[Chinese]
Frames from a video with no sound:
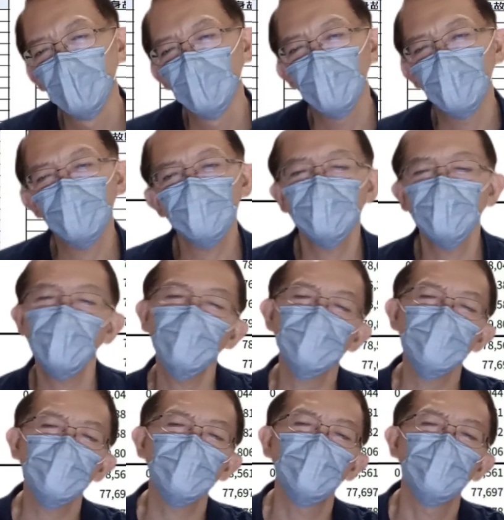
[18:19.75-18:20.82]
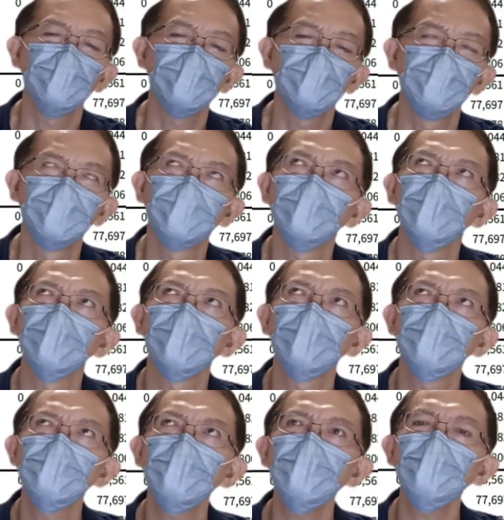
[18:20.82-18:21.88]
好，那这个
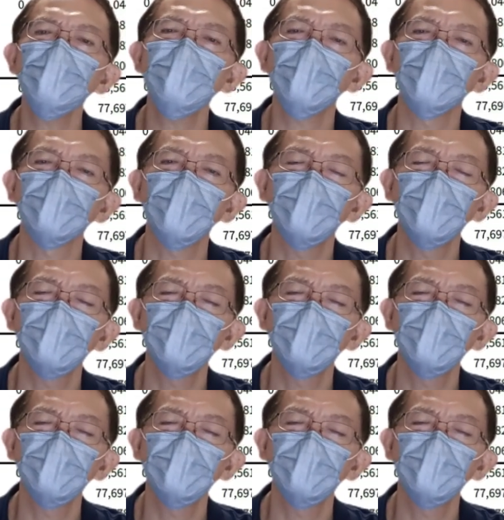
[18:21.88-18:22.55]
香港保单呢，